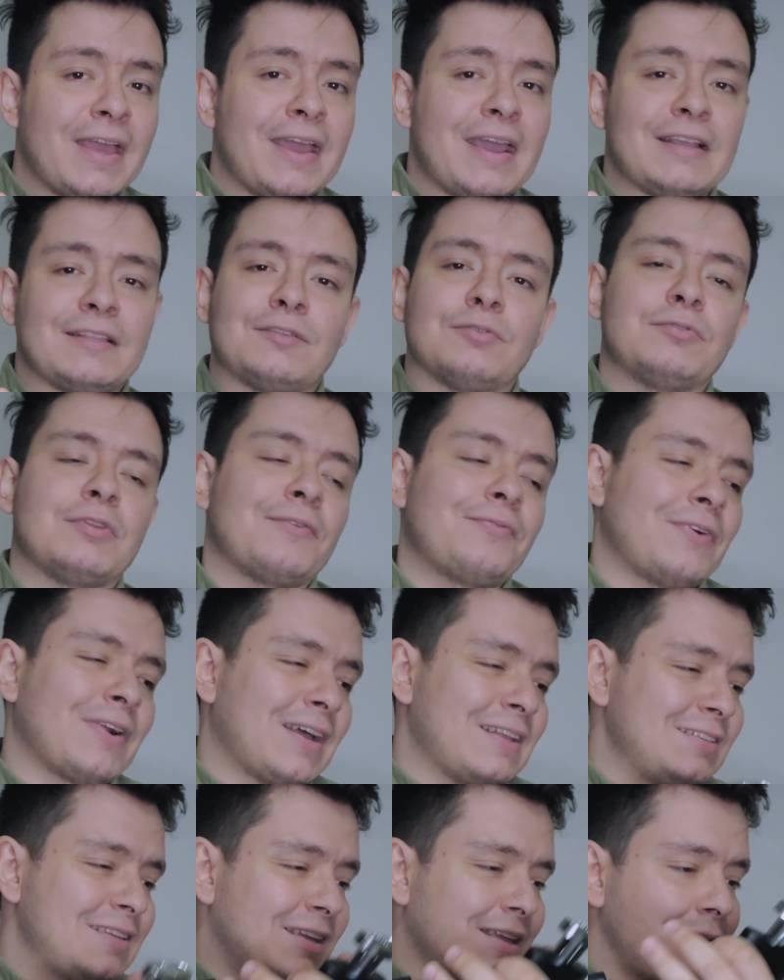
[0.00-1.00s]
Esta es una
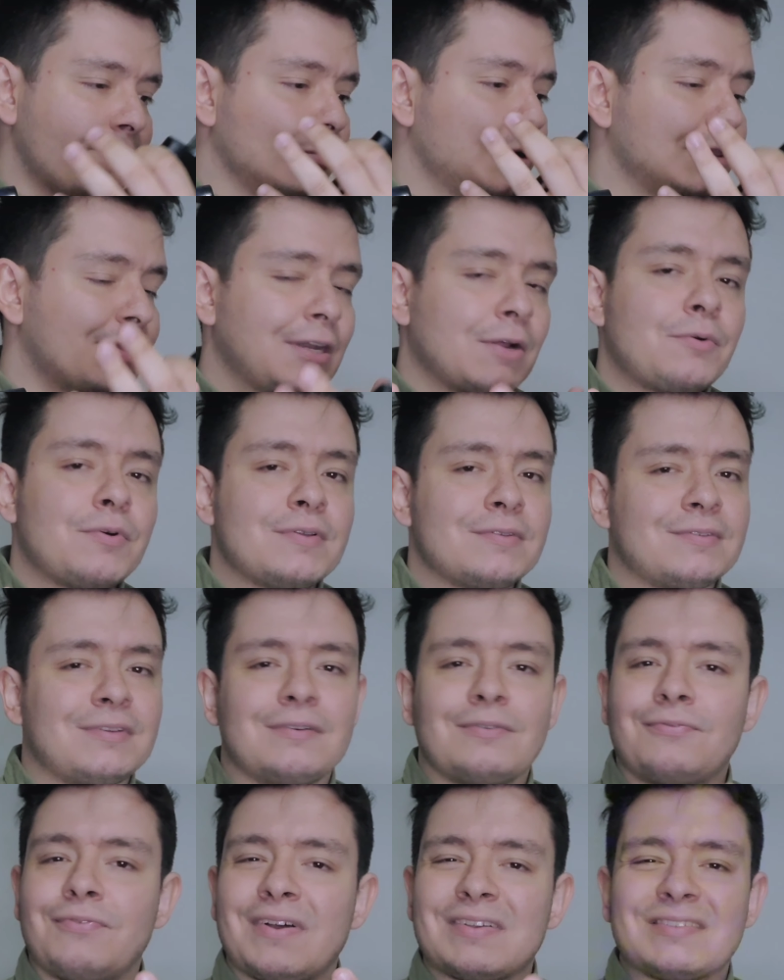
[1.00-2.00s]
fragancia que me atrevo a
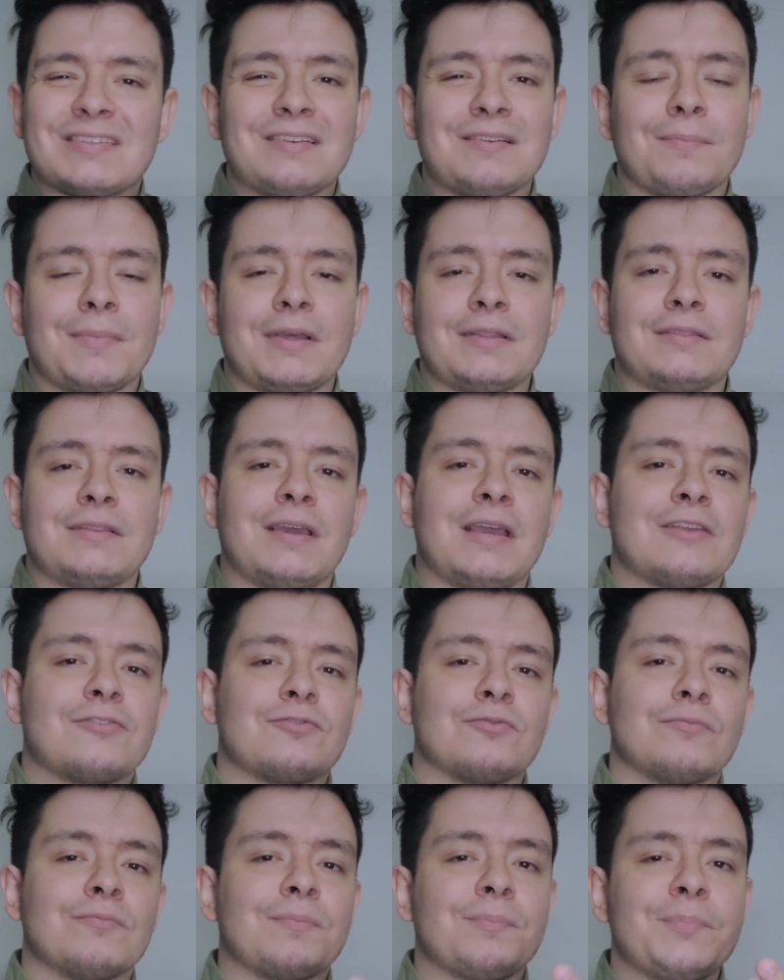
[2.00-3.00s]
decir fácilmente
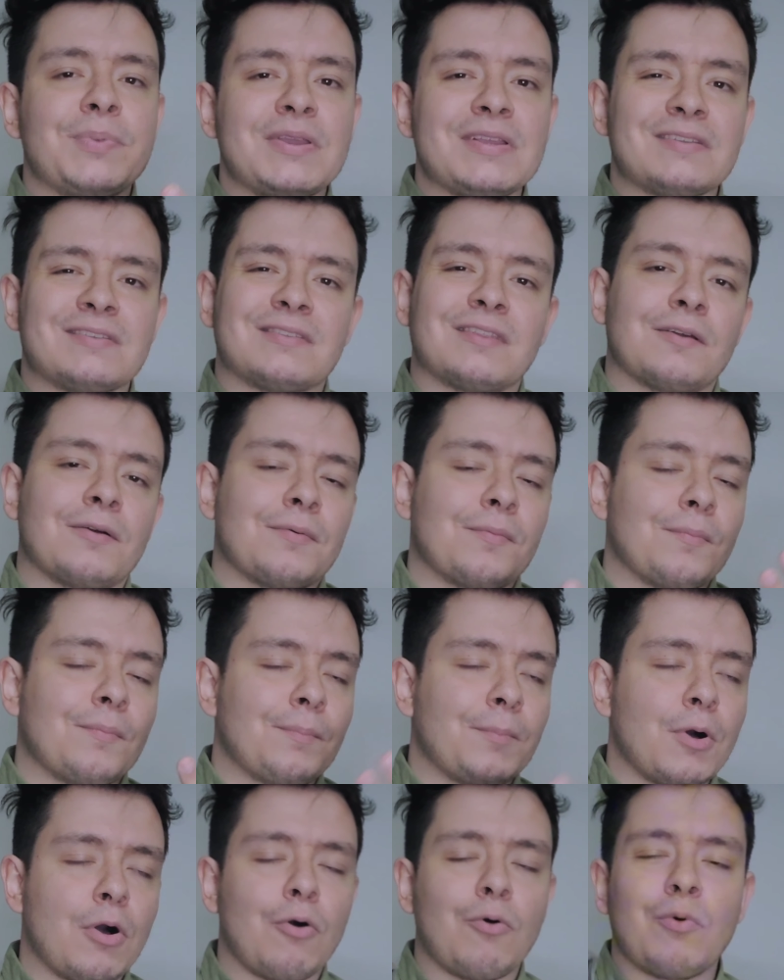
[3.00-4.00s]
es un Beast
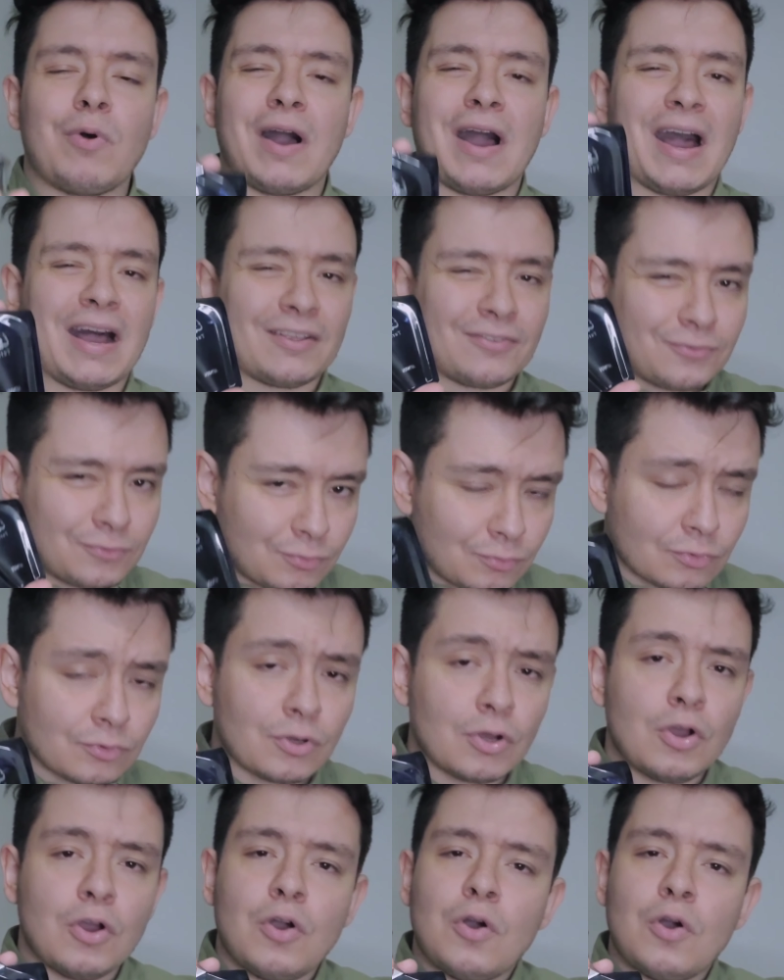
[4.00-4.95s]
Mode Azul.